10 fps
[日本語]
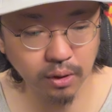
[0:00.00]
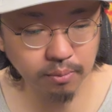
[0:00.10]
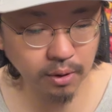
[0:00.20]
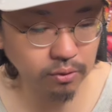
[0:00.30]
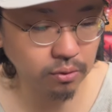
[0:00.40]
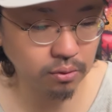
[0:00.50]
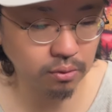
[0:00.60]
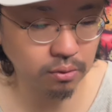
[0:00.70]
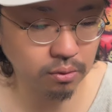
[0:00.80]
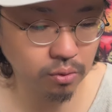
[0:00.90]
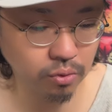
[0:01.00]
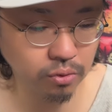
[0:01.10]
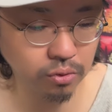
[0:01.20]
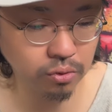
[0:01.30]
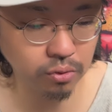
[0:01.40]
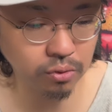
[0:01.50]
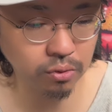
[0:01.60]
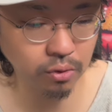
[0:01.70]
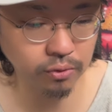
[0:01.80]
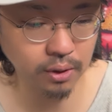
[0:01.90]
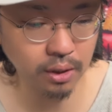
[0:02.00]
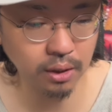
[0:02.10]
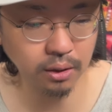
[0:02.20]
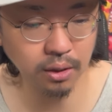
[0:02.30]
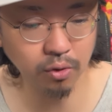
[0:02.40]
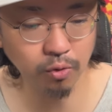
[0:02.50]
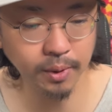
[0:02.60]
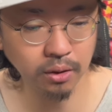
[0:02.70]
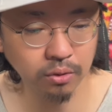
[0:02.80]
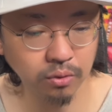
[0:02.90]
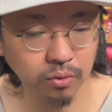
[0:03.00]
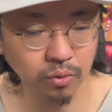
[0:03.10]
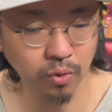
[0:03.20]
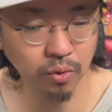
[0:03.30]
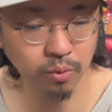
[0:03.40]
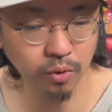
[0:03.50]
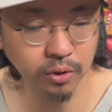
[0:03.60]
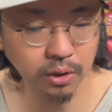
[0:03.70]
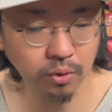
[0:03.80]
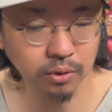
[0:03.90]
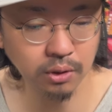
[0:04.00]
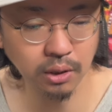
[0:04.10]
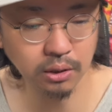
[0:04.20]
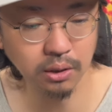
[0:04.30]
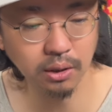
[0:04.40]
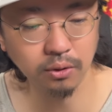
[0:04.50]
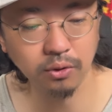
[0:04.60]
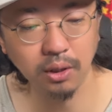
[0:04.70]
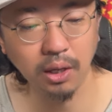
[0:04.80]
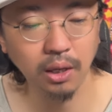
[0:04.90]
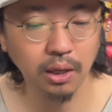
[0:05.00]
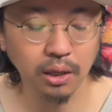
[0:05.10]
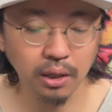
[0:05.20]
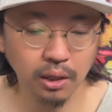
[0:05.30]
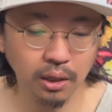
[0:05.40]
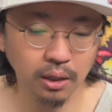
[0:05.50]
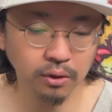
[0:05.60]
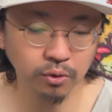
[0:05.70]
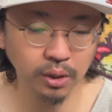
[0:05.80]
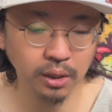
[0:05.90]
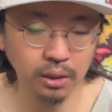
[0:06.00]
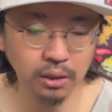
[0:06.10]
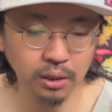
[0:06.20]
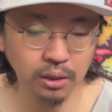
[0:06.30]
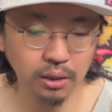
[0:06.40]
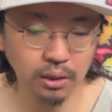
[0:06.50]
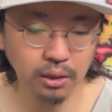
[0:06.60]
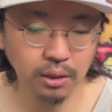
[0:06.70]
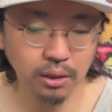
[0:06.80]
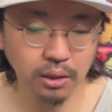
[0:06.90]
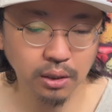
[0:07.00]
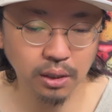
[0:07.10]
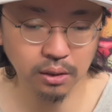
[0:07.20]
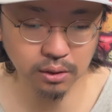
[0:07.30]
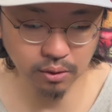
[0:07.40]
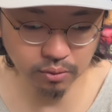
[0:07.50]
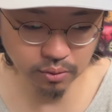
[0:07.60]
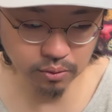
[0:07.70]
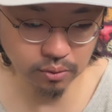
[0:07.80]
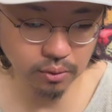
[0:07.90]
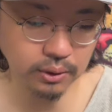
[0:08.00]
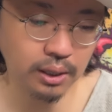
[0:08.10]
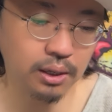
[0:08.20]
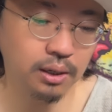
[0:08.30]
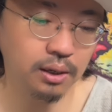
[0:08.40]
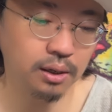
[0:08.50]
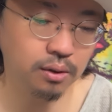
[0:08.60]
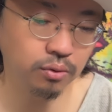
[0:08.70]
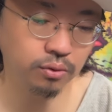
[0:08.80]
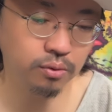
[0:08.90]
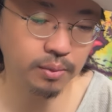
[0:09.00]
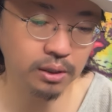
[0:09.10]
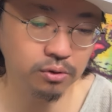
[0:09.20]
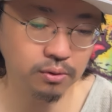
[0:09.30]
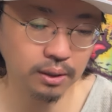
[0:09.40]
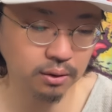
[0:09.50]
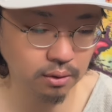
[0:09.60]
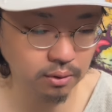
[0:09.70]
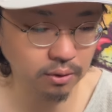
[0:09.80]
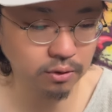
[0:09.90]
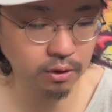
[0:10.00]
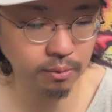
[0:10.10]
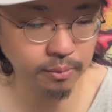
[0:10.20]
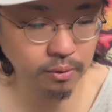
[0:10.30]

います今週寄せられたコメントを拾っていてですね、えー、それなりに返していくというようなことを毎週やってるんですけども、